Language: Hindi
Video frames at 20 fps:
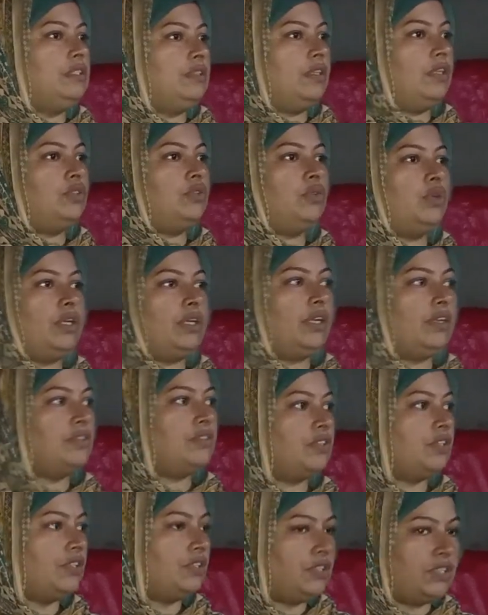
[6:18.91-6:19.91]
चीज़ें जो है
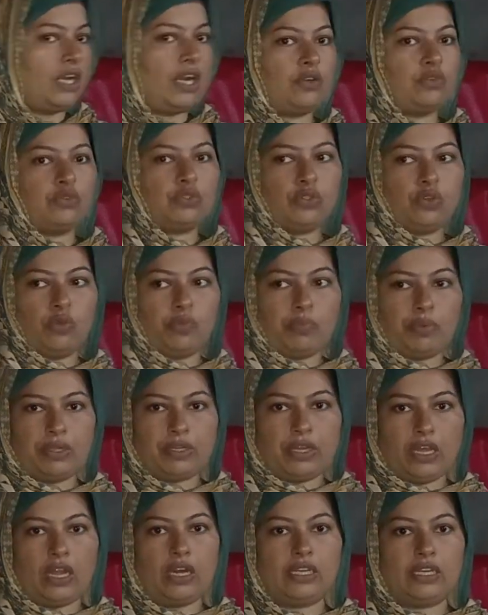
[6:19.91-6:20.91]
ना स्टैंड उसके
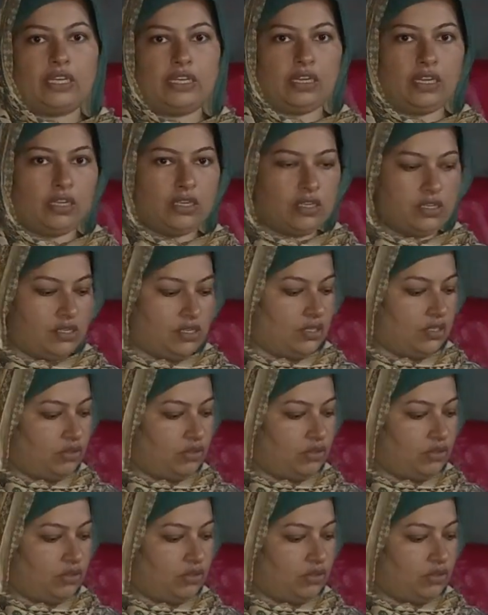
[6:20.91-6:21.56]
ऊपर डाल के ना